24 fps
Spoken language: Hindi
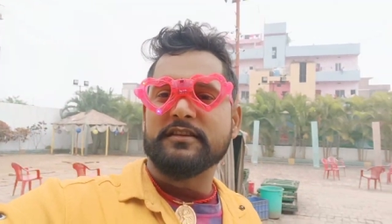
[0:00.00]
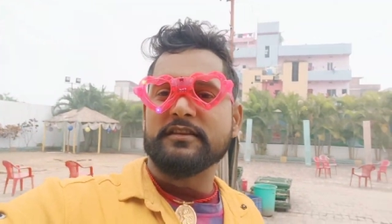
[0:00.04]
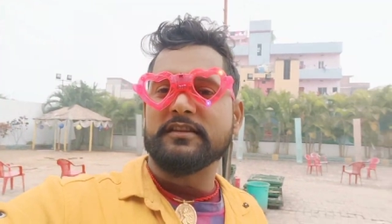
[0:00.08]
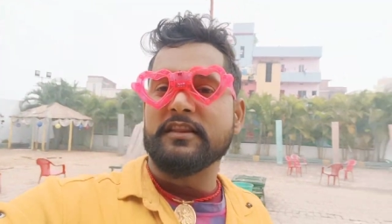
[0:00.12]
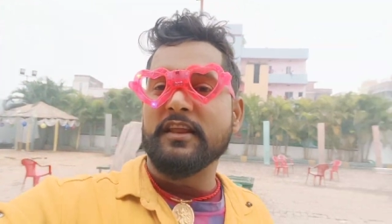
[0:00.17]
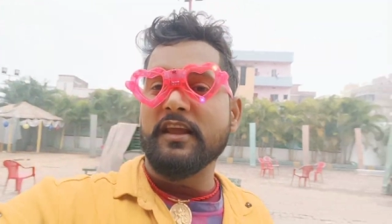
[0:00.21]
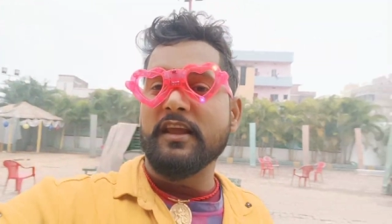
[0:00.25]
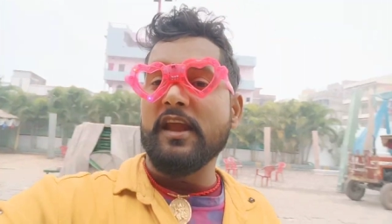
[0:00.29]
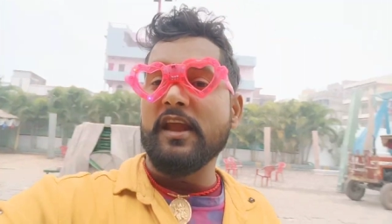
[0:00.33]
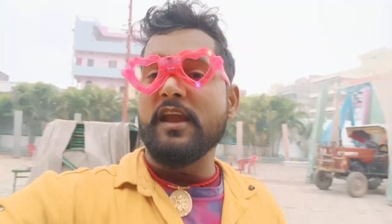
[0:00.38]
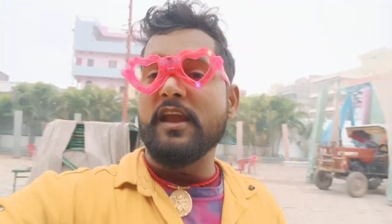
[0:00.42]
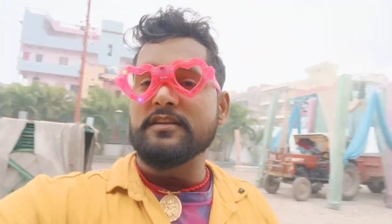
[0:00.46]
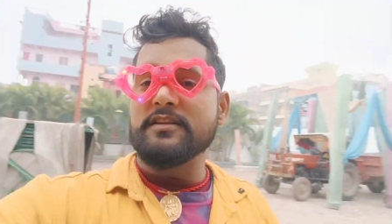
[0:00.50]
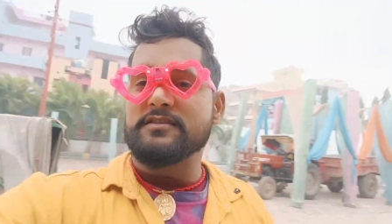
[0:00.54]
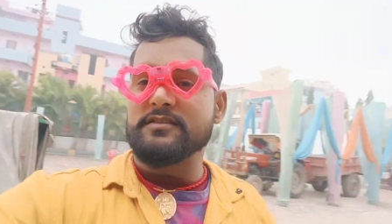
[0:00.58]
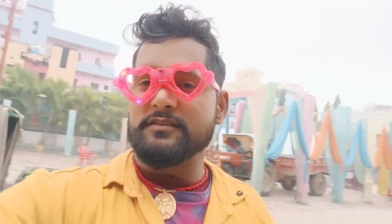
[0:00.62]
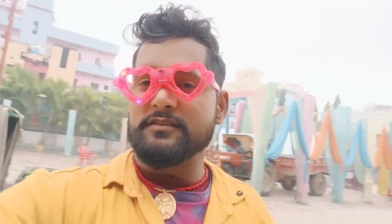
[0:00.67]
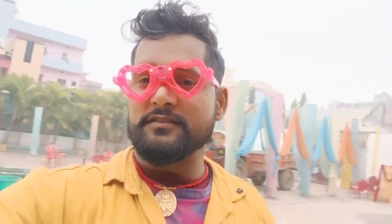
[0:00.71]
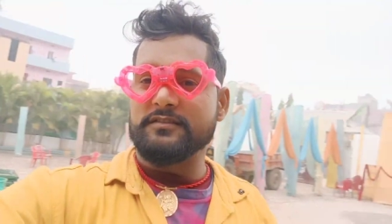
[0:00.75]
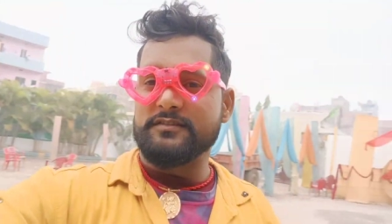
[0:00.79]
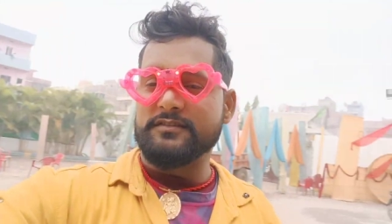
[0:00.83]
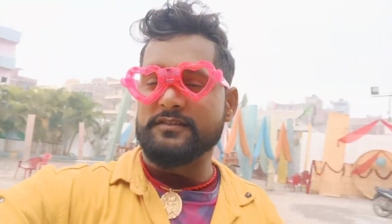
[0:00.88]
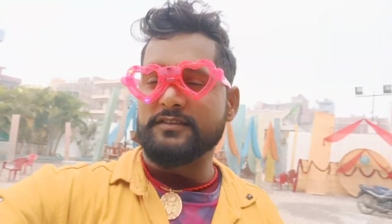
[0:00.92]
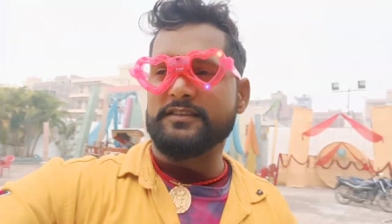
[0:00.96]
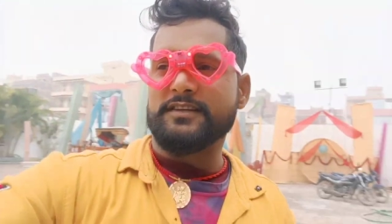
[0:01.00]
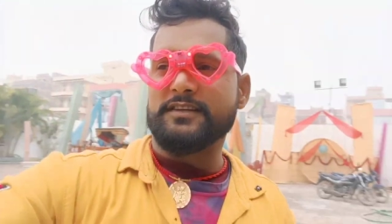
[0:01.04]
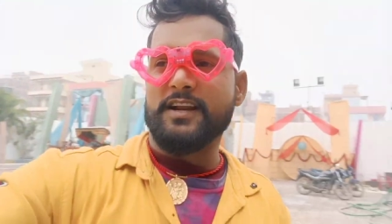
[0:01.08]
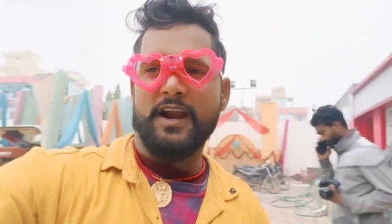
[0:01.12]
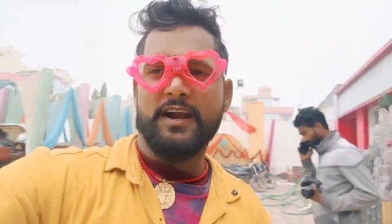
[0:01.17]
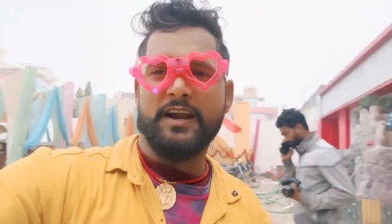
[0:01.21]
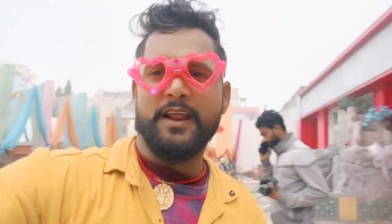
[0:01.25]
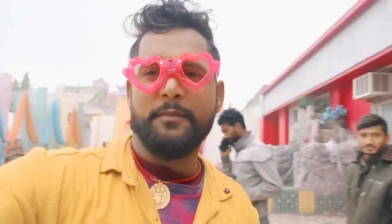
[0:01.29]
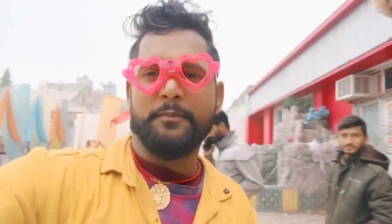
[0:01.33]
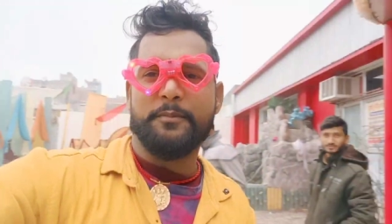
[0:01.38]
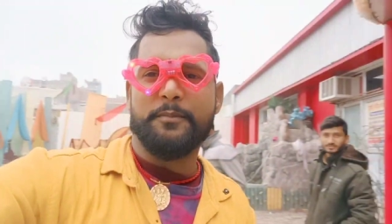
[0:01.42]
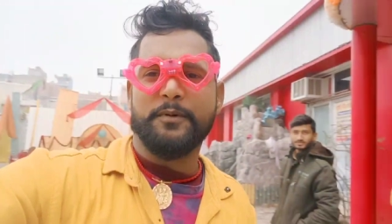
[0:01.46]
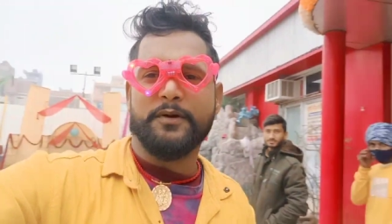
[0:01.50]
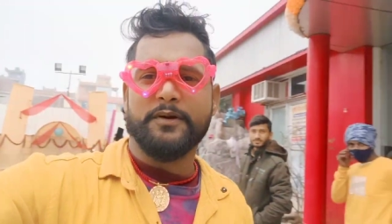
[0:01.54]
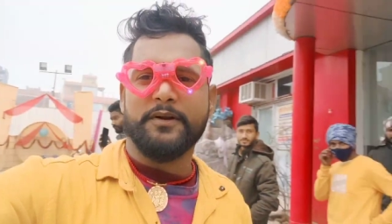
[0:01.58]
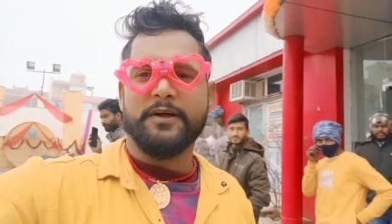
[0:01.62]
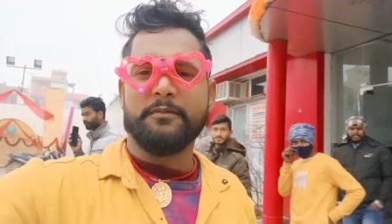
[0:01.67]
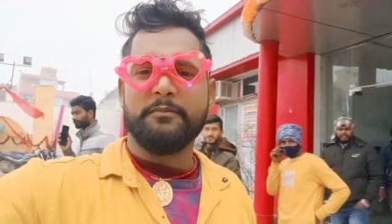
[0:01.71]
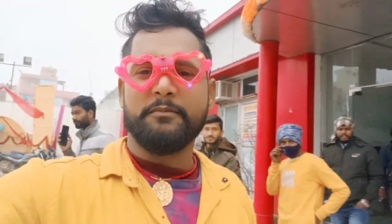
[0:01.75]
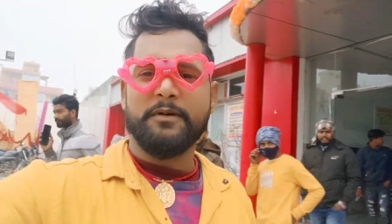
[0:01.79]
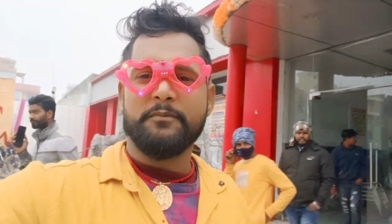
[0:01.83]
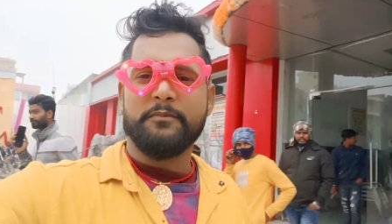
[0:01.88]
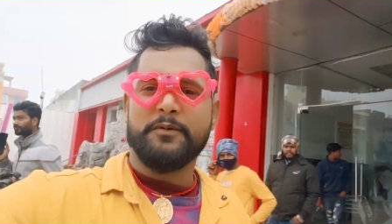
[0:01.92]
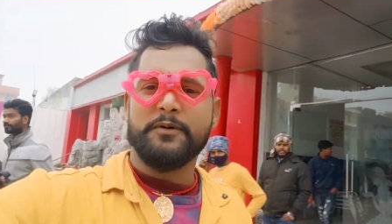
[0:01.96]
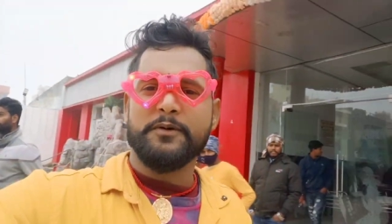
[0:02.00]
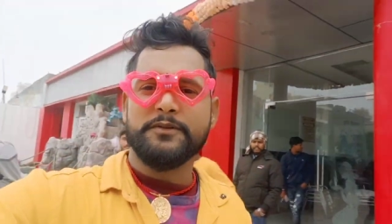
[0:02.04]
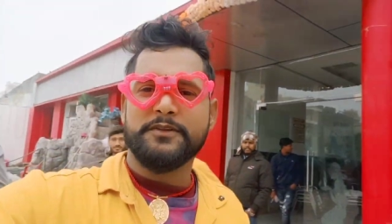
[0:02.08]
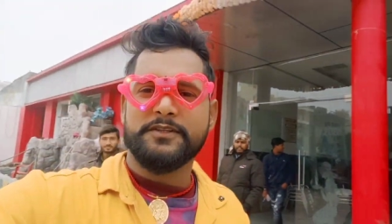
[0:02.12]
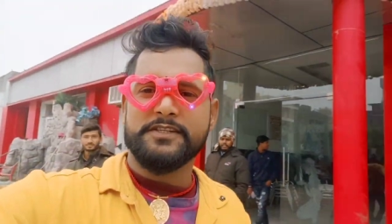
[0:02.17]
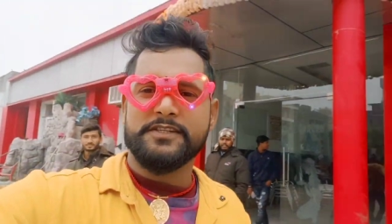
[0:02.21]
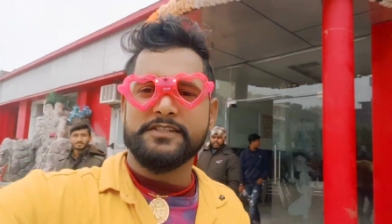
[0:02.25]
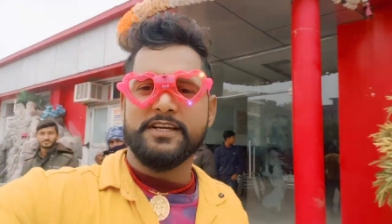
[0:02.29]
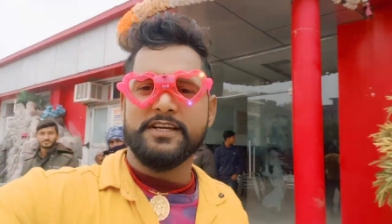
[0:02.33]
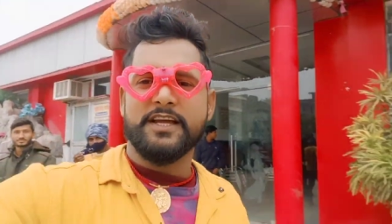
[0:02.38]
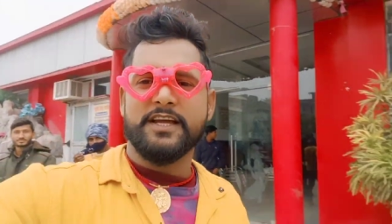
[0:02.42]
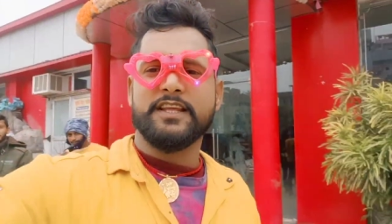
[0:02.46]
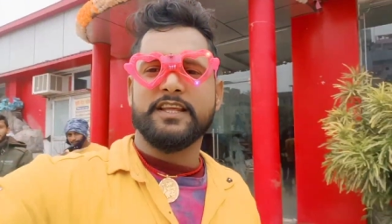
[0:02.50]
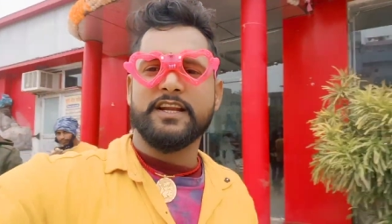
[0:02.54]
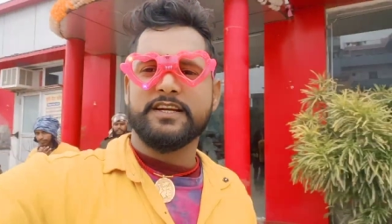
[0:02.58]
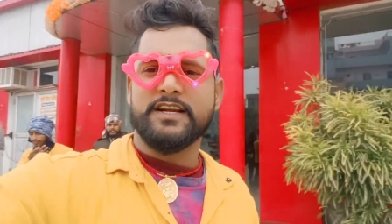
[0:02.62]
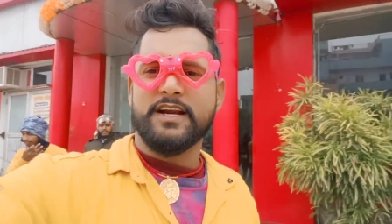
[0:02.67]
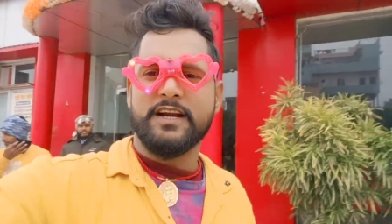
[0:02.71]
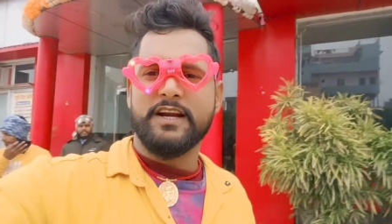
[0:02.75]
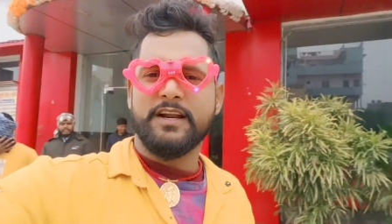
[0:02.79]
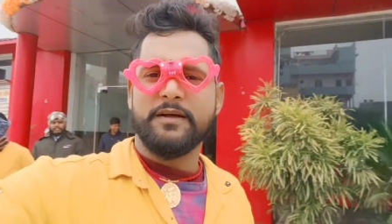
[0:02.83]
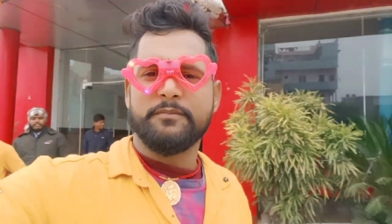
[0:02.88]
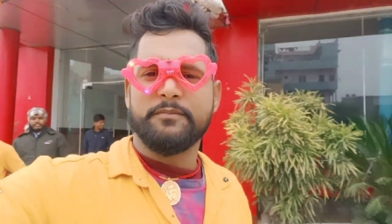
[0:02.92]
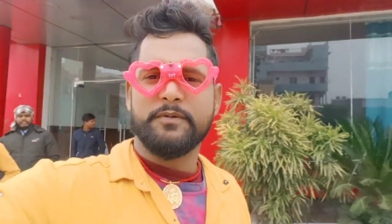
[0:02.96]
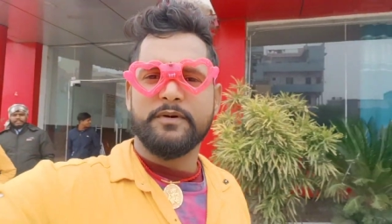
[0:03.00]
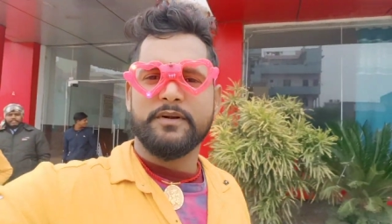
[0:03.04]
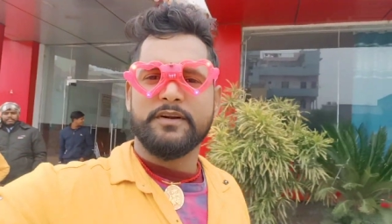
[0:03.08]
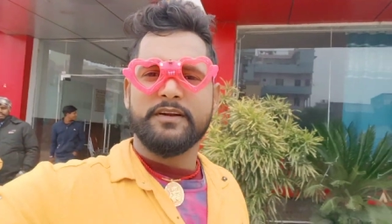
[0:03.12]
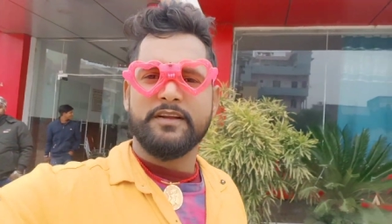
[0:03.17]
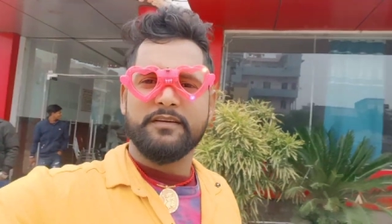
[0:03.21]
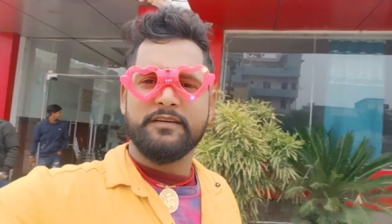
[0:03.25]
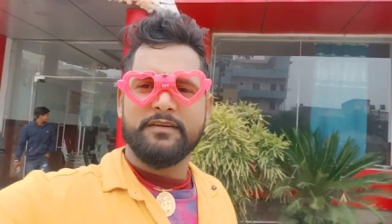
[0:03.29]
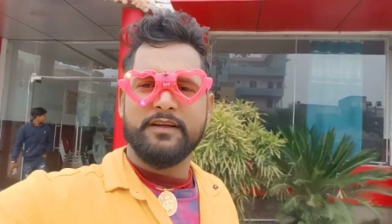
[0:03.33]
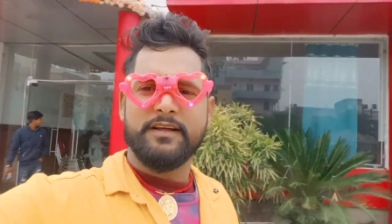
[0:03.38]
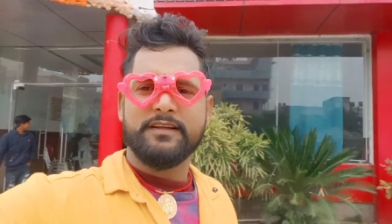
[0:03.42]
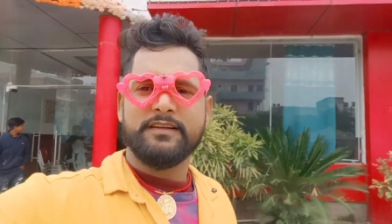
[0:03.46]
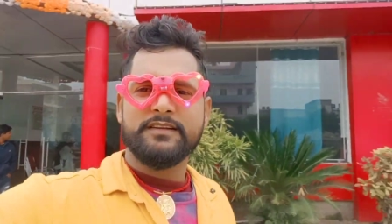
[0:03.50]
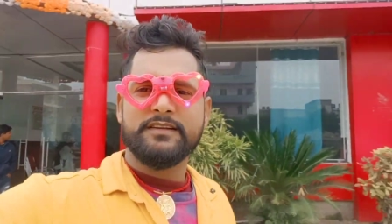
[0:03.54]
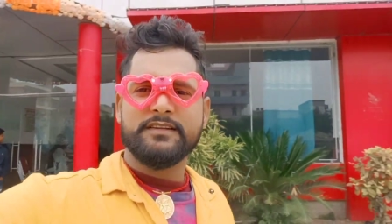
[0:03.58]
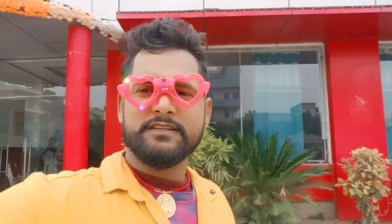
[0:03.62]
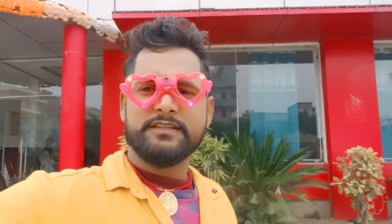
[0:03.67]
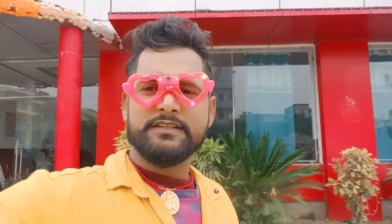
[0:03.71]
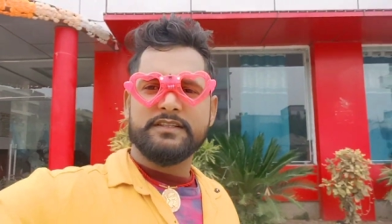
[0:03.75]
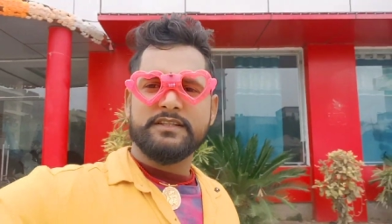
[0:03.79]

तेज ठंडा पड़ रहा बा बहुत ही ज़्यादा ठंडा पड़ रहा बा